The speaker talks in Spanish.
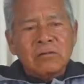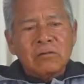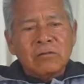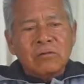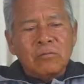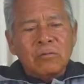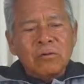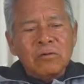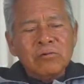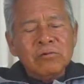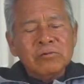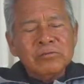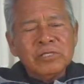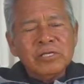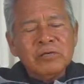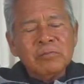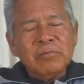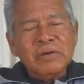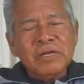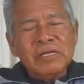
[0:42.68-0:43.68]
Como ven
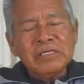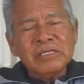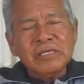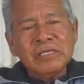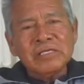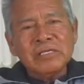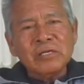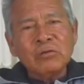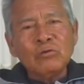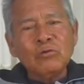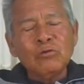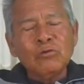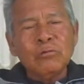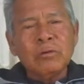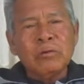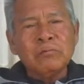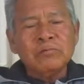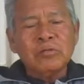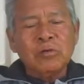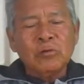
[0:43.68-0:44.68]
ustedes, para hacer este nudo
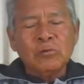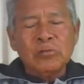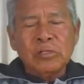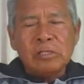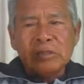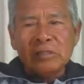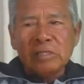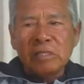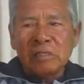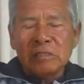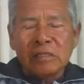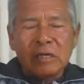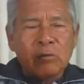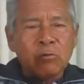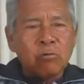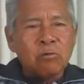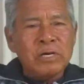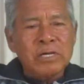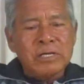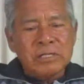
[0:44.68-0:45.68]
vamos a utilizar esta
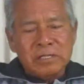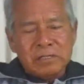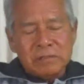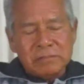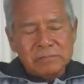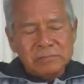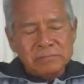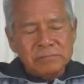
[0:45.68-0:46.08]
cuerda